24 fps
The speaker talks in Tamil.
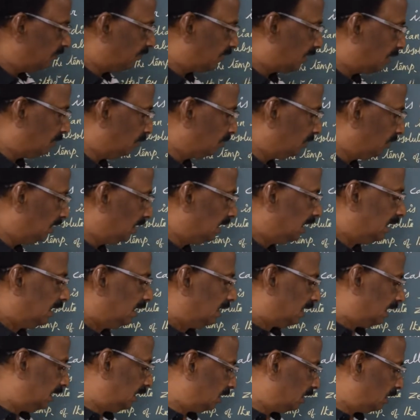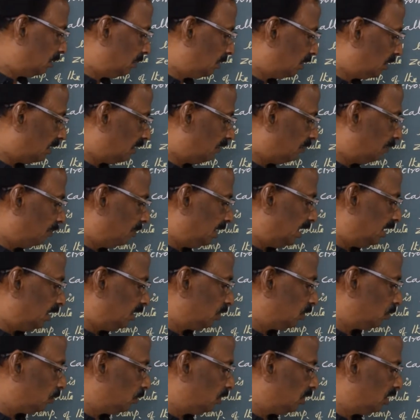ஃப்ரம் டென் டு த பவர் ஆஃப்
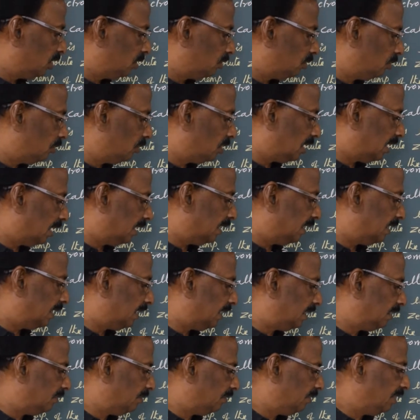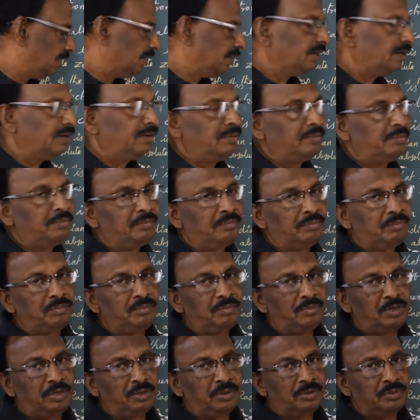மைனஸ் ஒன் டூ ஹண்ட்ரட்
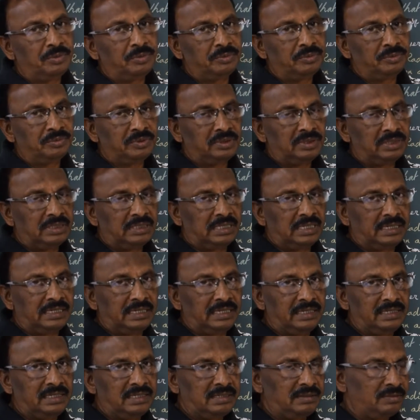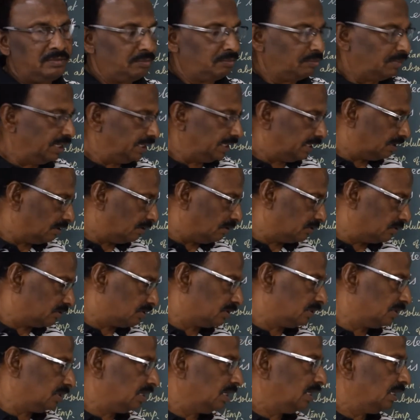மியூ தட் இஸ் மைக்ரான்ஸ்
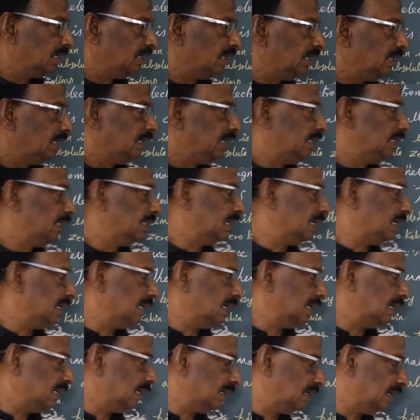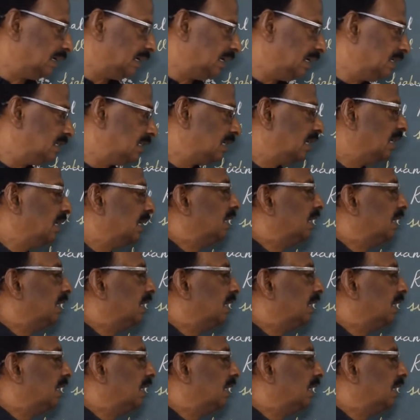இந்த ரேஞ்சில்